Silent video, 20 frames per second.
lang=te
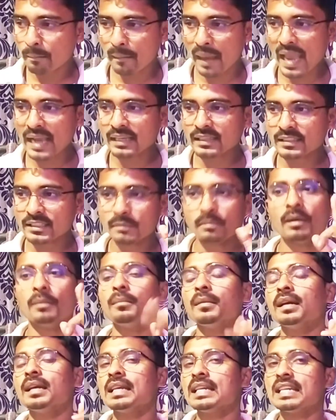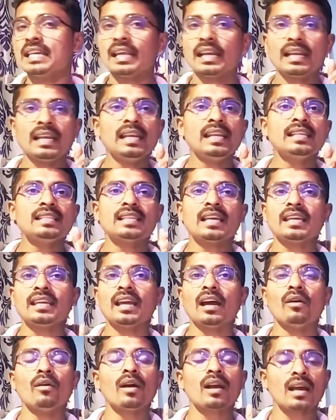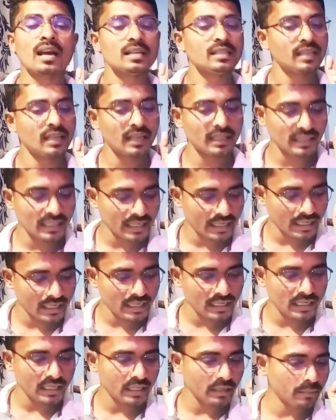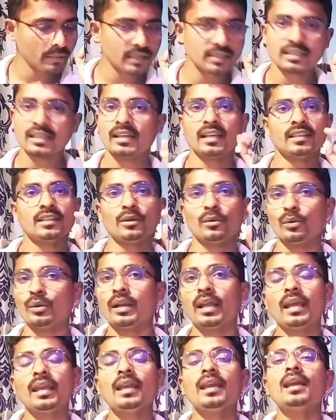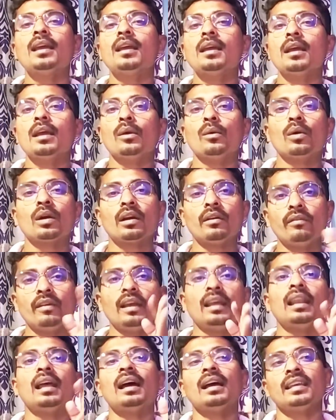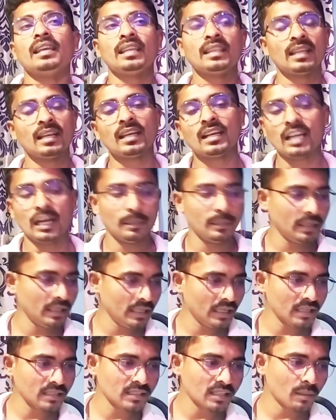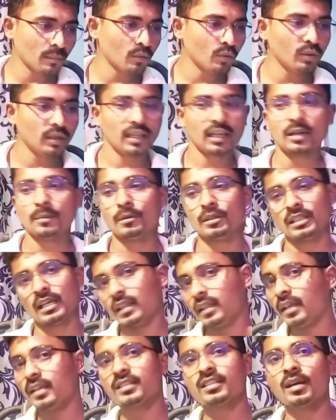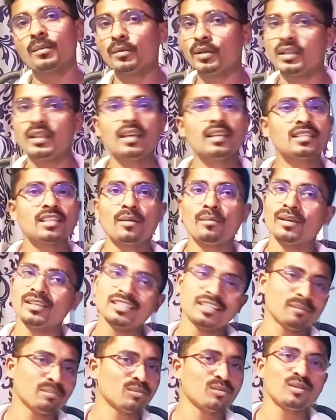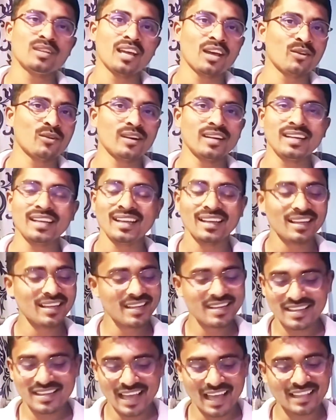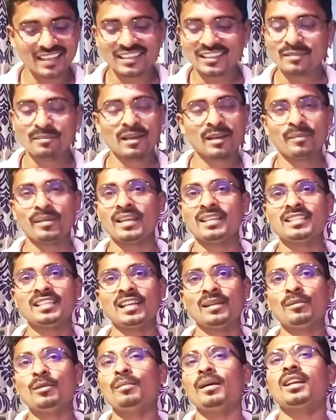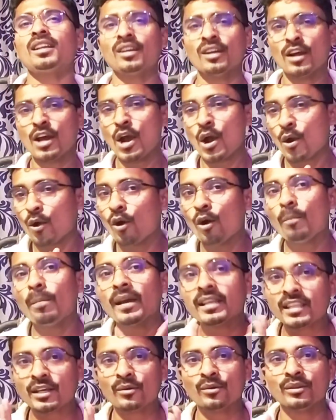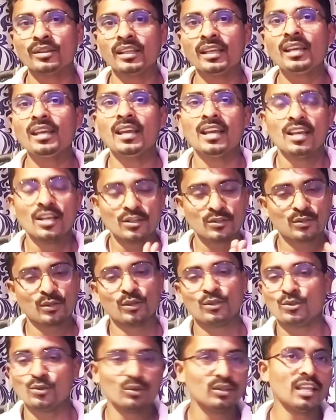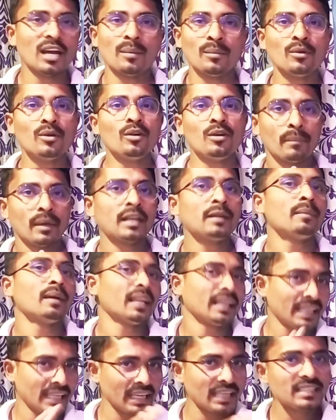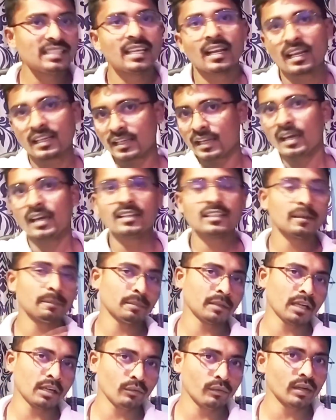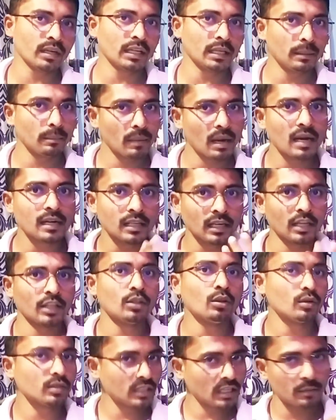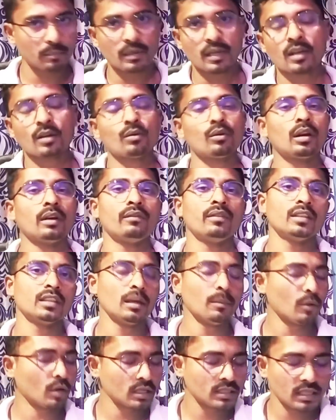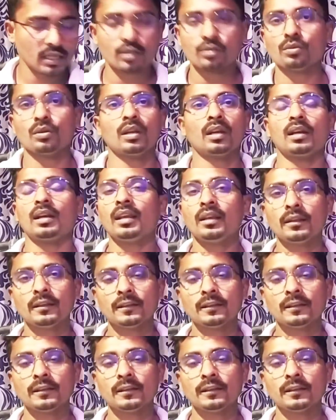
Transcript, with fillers: మ్యాక్సిమం రిలీజ్ అయ్యే అవకాశాలు అయితే నైంటీ పర్సెంట్ అయితే ఉన్నాయి ఒకవేళ ఏదైనా కమిటీ వేస్తాము లేకపోతే అదేస్తాము వేస్తాము అని చెప్తున్నారు అంటే అదైతే మనం ఏం చేయలేము బట్ హోప్ అయితే ఉంది సో చూద్దాము మరి మన కేసీఆర్ అయ్యగారు చెప్పినటువంటి మాటలు ఏందో ఒకసారి మనం కూడా విందాం ఒకసారి చూడండి